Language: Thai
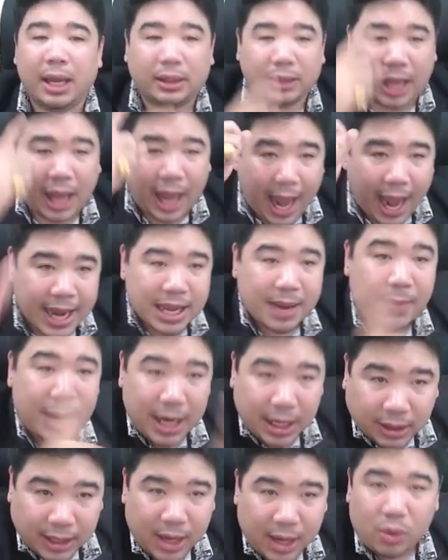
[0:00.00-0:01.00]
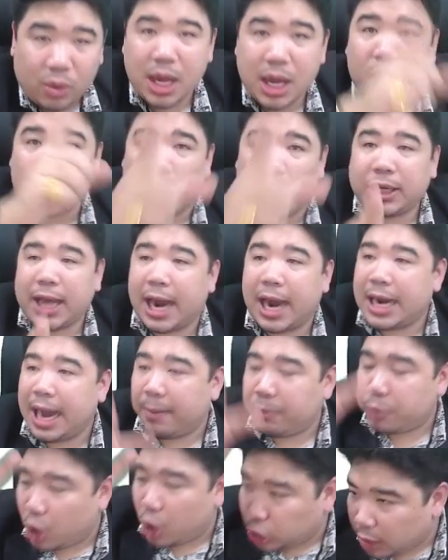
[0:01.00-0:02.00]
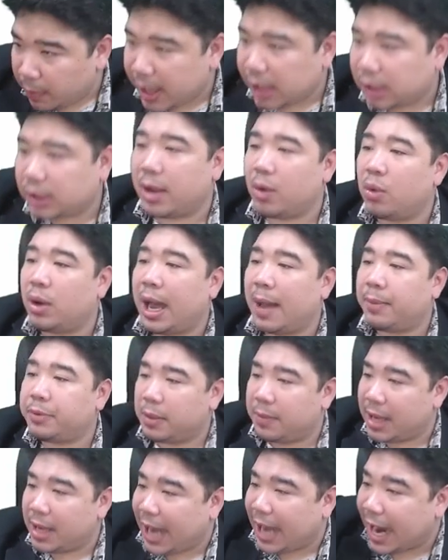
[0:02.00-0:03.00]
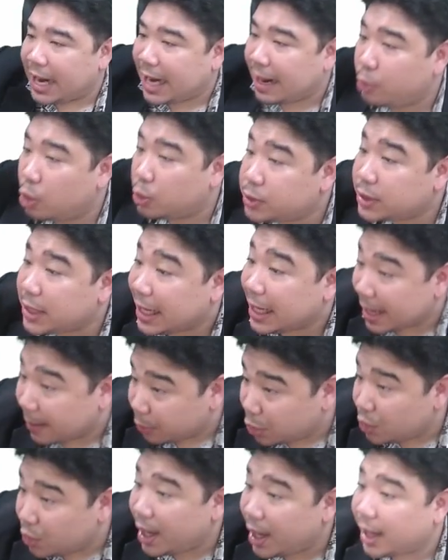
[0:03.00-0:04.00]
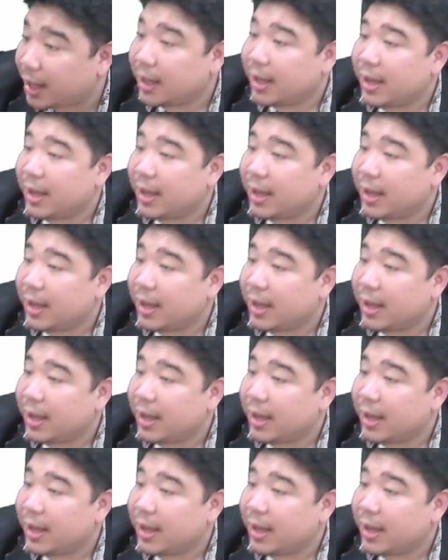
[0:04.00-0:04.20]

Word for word: ถ้าใครยังไม่ได้ติวเรื่องกฎการนับ น้องต้องไปติวครับ จะมีการนับรูปสี่เหลี่ยมด้วย